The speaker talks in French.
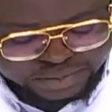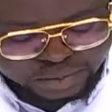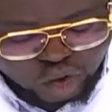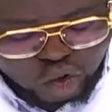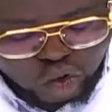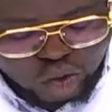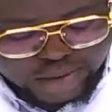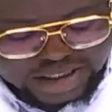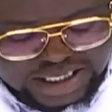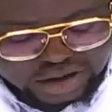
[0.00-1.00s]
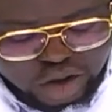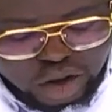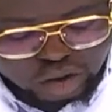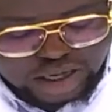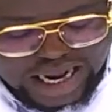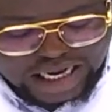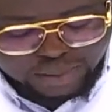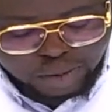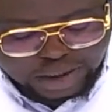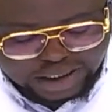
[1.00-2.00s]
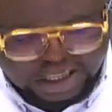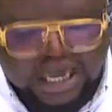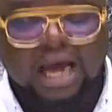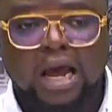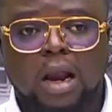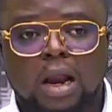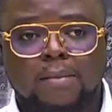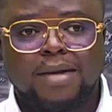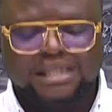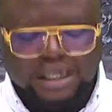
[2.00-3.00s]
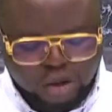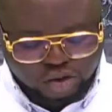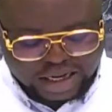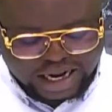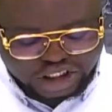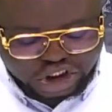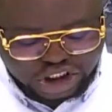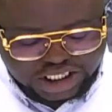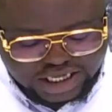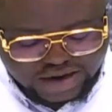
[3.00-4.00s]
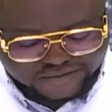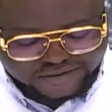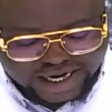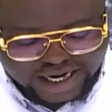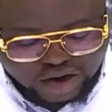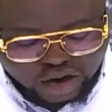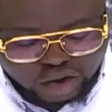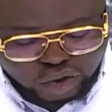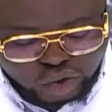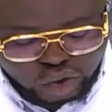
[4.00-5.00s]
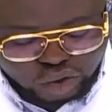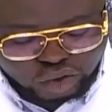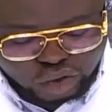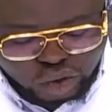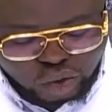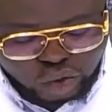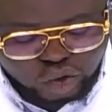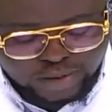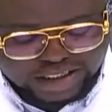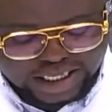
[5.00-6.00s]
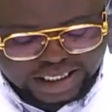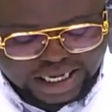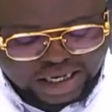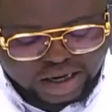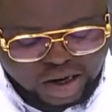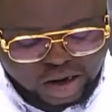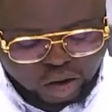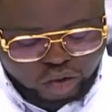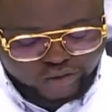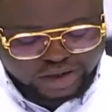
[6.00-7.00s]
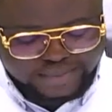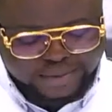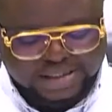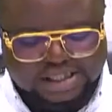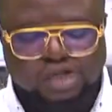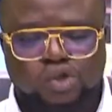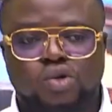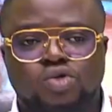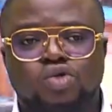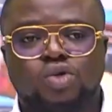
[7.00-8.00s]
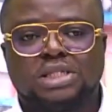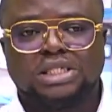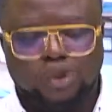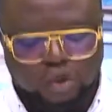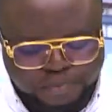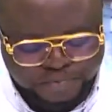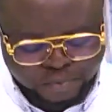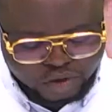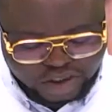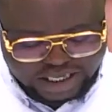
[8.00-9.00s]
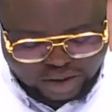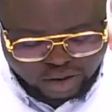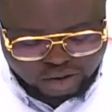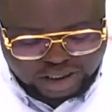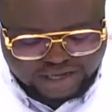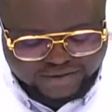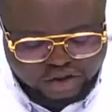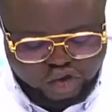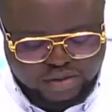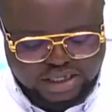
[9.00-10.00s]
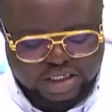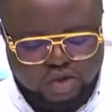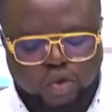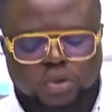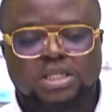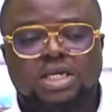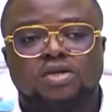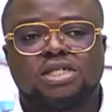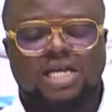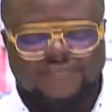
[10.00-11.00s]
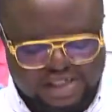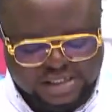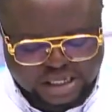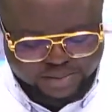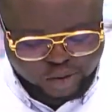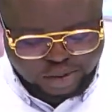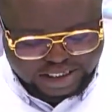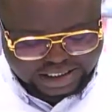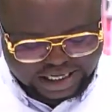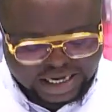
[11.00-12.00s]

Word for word: au médiateur de la République, l'ambassadeur de la Chine fait un don d'un lot de matériel. Retrouvez des précisions sur le don dans les colonnes de la livraison ce matin du quotidien de service public.